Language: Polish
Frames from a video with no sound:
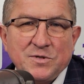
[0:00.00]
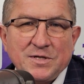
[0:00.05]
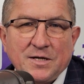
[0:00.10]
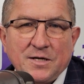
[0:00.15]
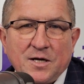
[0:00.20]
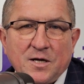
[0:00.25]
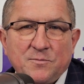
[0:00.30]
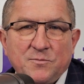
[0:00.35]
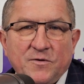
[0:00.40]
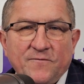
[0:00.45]

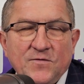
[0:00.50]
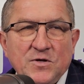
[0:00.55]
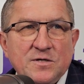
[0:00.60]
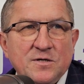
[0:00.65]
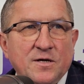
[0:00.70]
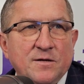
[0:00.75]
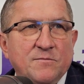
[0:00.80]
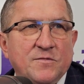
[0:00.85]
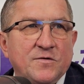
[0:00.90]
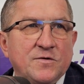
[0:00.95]
tak jak
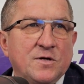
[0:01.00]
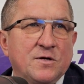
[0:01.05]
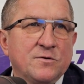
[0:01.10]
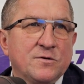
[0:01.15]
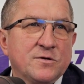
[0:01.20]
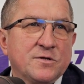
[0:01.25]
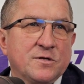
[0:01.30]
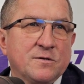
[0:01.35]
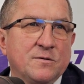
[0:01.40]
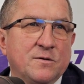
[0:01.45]
powiedziałem, kwota
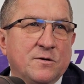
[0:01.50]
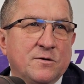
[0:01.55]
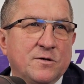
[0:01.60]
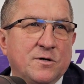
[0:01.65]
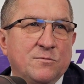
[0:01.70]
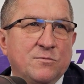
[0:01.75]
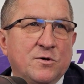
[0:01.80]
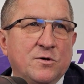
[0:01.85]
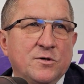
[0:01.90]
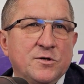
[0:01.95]

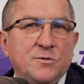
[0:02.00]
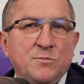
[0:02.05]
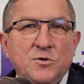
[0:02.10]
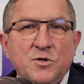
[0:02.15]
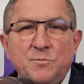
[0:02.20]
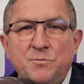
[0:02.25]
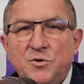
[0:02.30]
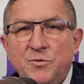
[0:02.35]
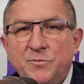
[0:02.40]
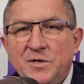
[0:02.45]
około
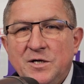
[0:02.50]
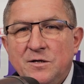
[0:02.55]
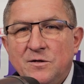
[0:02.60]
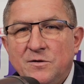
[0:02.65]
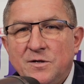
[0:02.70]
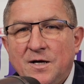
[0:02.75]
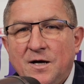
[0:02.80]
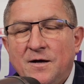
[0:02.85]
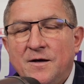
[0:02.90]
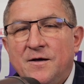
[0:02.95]
8,5
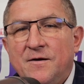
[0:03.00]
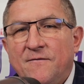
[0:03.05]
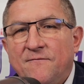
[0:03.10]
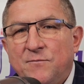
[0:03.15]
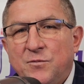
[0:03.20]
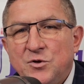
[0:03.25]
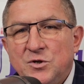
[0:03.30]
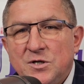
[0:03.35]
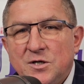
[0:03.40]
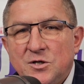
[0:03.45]
miliona. W
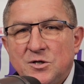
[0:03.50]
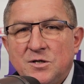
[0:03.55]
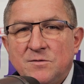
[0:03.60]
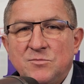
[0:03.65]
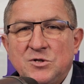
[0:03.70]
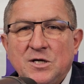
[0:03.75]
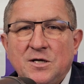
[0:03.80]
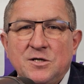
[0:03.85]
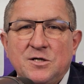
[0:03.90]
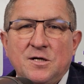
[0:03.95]
późniejszym
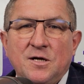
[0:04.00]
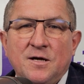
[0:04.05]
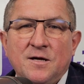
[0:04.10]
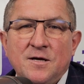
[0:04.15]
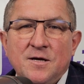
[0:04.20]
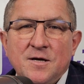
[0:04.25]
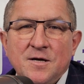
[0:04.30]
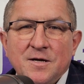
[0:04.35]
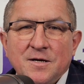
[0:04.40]
czasie